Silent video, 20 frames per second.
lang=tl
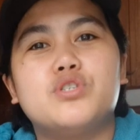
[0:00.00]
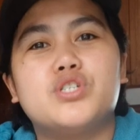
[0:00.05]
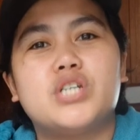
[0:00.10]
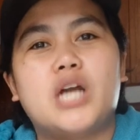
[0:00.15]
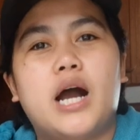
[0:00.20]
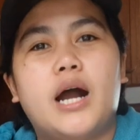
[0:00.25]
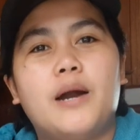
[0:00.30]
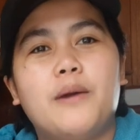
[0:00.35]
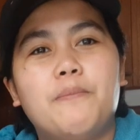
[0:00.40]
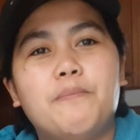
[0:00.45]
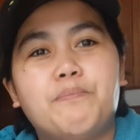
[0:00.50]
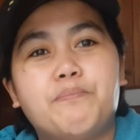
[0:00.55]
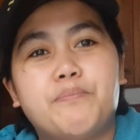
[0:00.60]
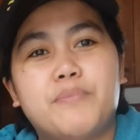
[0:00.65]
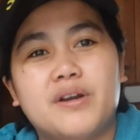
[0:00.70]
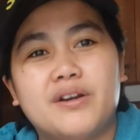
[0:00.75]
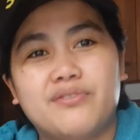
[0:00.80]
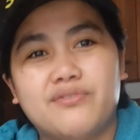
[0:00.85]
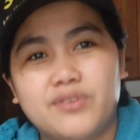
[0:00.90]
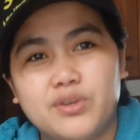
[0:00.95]
siyang
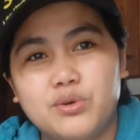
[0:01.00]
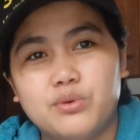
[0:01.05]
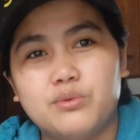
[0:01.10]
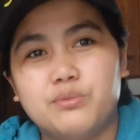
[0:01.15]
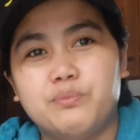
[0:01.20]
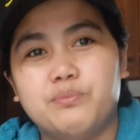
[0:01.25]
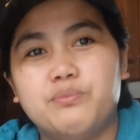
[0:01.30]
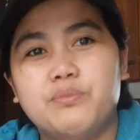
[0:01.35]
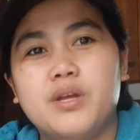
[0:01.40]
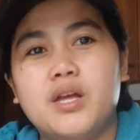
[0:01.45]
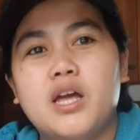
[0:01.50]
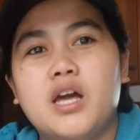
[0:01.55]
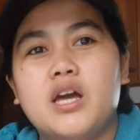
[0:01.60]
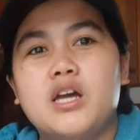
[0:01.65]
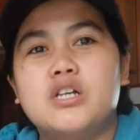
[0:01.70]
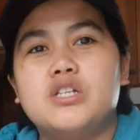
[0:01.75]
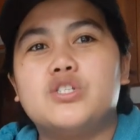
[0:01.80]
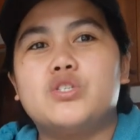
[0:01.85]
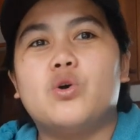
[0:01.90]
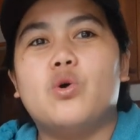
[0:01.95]
perfume.
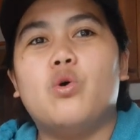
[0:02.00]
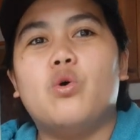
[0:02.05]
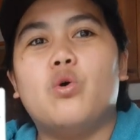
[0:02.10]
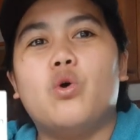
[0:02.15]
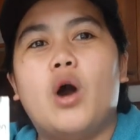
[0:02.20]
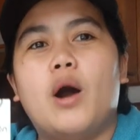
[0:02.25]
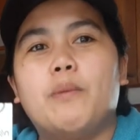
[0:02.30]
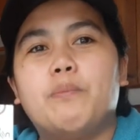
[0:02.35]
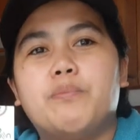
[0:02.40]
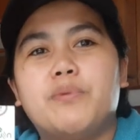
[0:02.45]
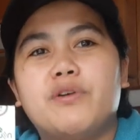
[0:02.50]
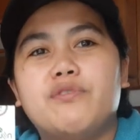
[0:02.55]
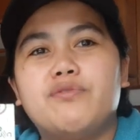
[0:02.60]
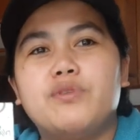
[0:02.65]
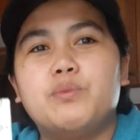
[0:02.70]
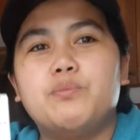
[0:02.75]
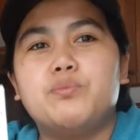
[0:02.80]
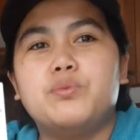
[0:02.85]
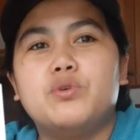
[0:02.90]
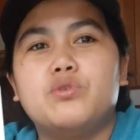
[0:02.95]
So, ang
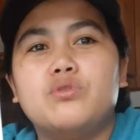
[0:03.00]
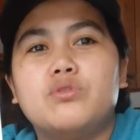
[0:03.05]
perfume